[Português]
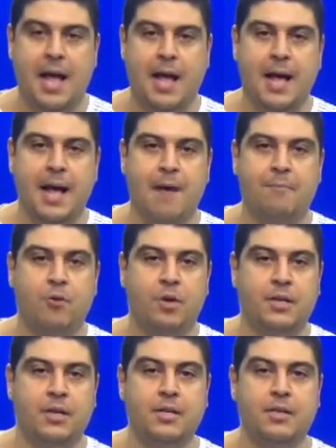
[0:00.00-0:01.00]
É, a
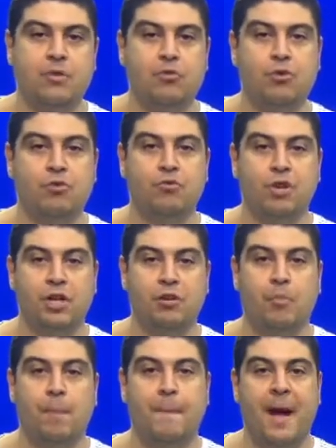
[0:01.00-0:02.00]
importância do rio
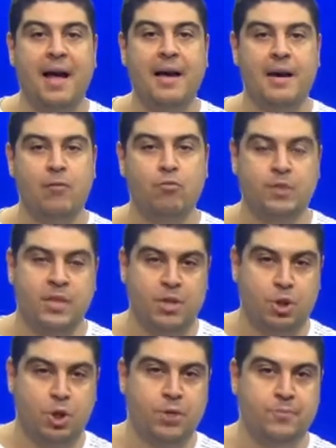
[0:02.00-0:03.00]
Nilo para os
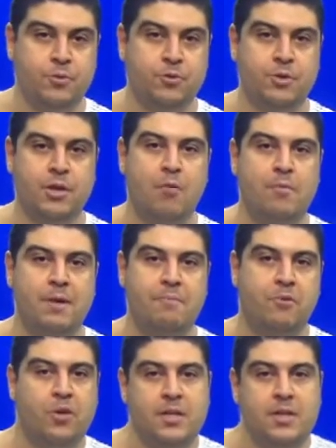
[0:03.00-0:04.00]
egípcios é uma
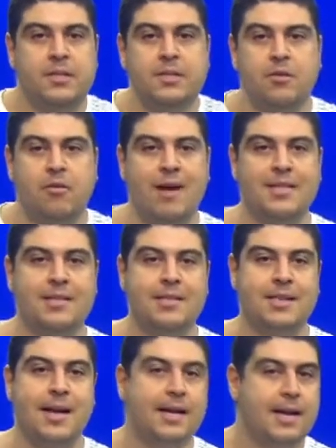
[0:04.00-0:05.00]
importância quase
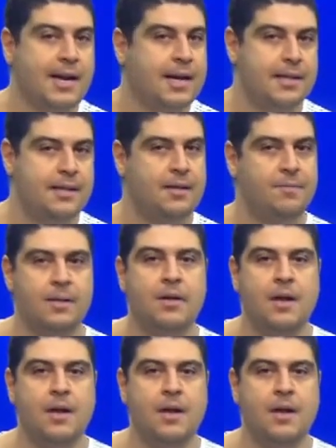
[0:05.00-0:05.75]
sagrada.